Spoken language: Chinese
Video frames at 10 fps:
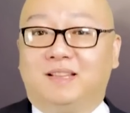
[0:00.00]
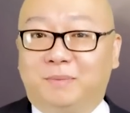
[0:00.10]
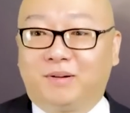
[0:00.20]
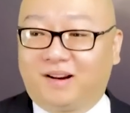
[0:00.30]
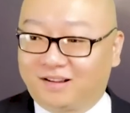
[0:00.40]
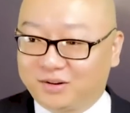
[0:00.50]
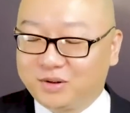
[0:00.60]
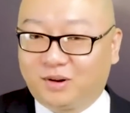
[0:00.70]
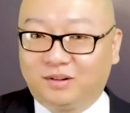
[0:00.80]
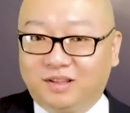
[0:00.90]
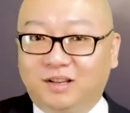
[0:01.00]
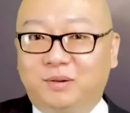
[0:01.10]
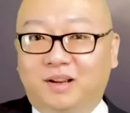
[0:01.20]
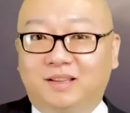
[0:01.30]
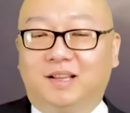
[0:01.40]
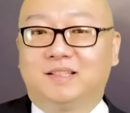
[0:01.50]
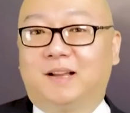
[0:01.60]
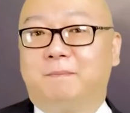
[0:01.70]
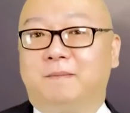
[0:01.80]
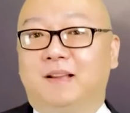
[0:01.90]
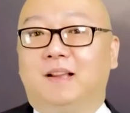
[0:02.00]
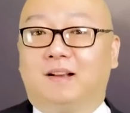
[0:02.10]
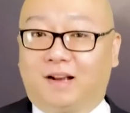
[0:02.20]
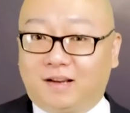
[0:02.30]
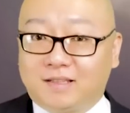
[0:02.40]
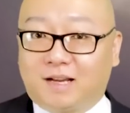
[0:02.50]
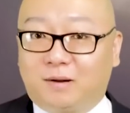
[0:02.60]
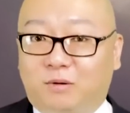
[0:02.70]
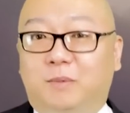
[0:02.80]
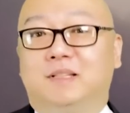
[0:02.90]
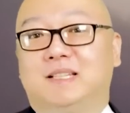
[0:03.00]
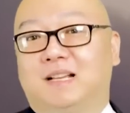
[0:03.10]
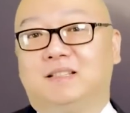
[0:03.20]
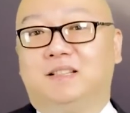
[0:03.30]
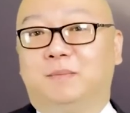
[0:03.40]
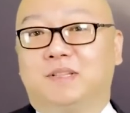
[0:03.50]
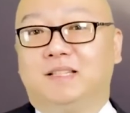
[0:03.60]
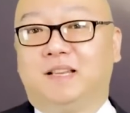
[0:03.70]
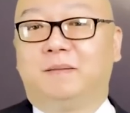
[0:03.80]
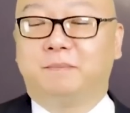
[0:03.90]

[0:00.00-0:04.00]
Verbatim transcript: 也别忘了给针头订阅点赞。感谢大家，我们下期节目再见，